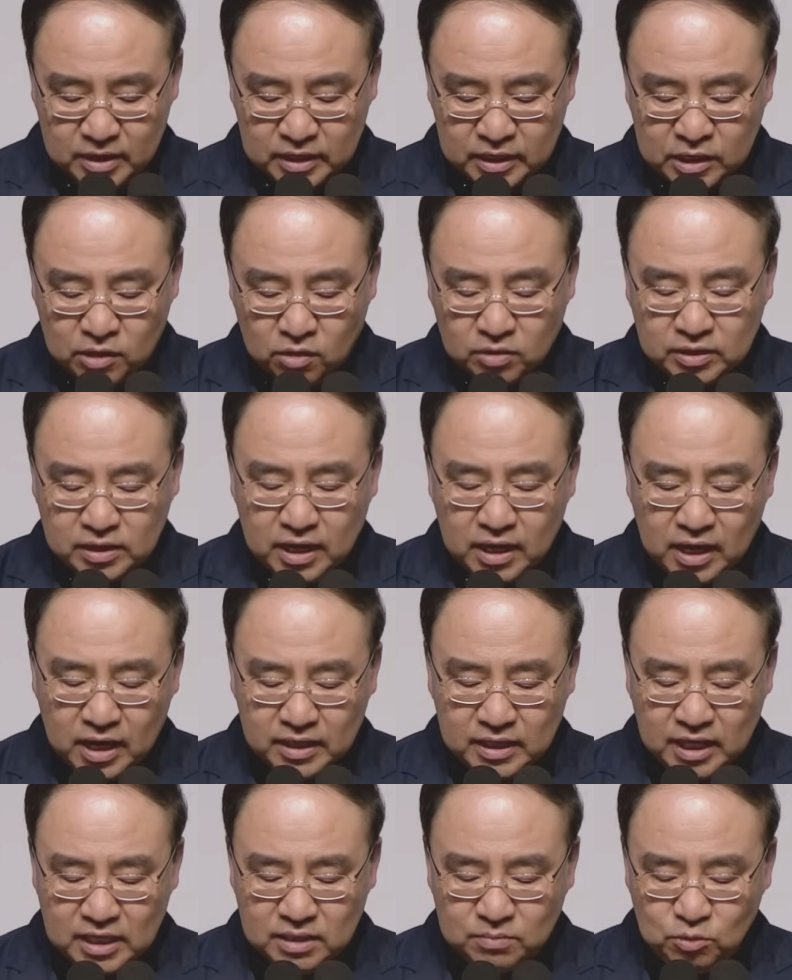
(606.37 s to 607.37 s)
이렇게
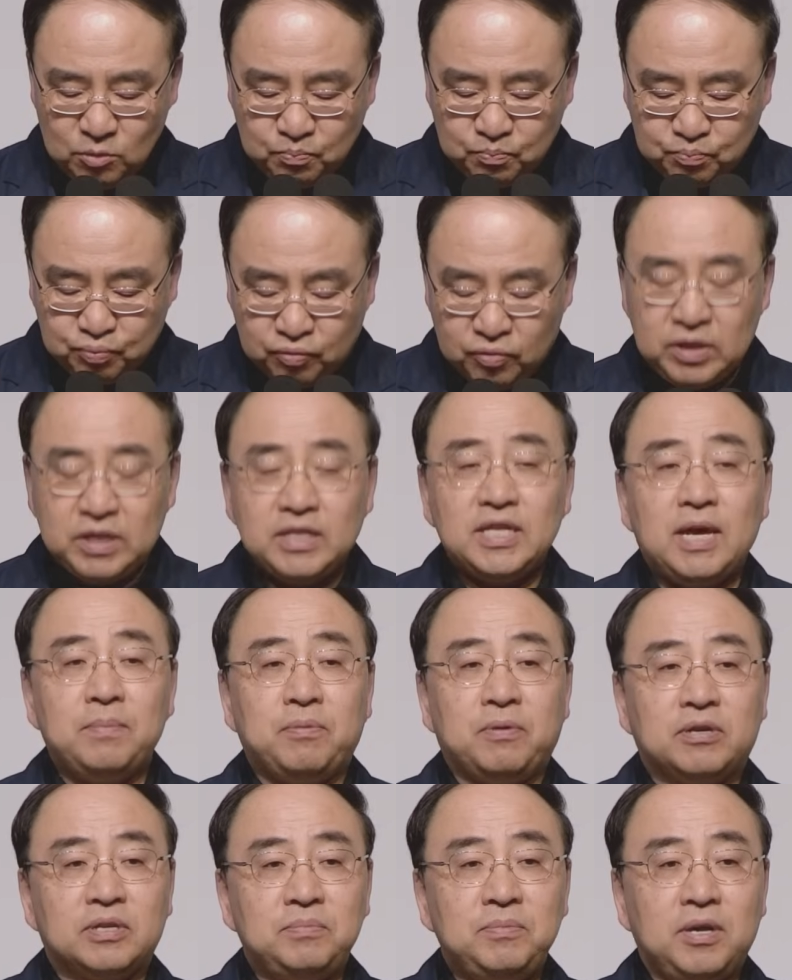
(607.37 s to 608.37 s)
하나님을 부인해
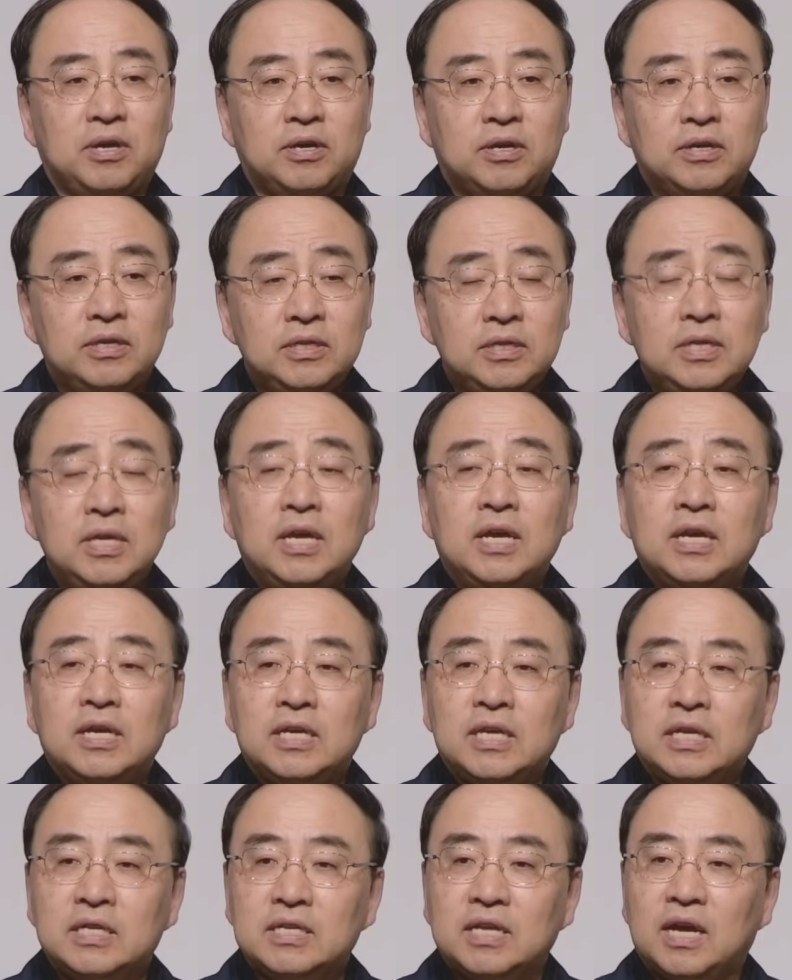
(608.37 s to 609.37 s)
버리면
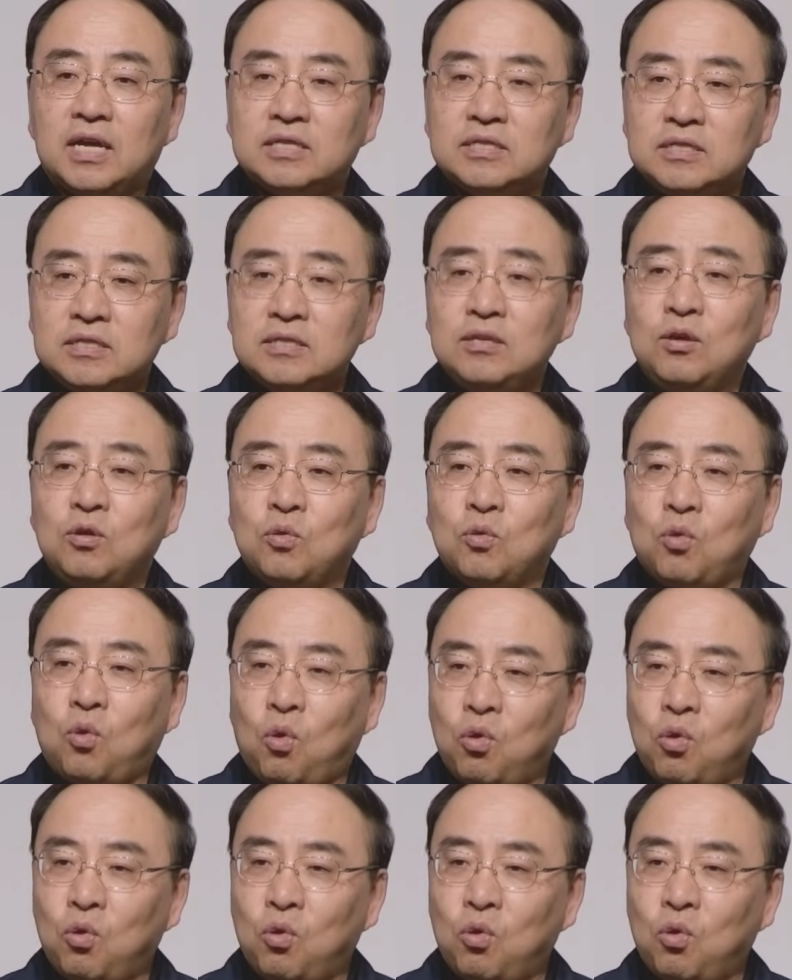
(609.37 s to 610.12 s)
인간은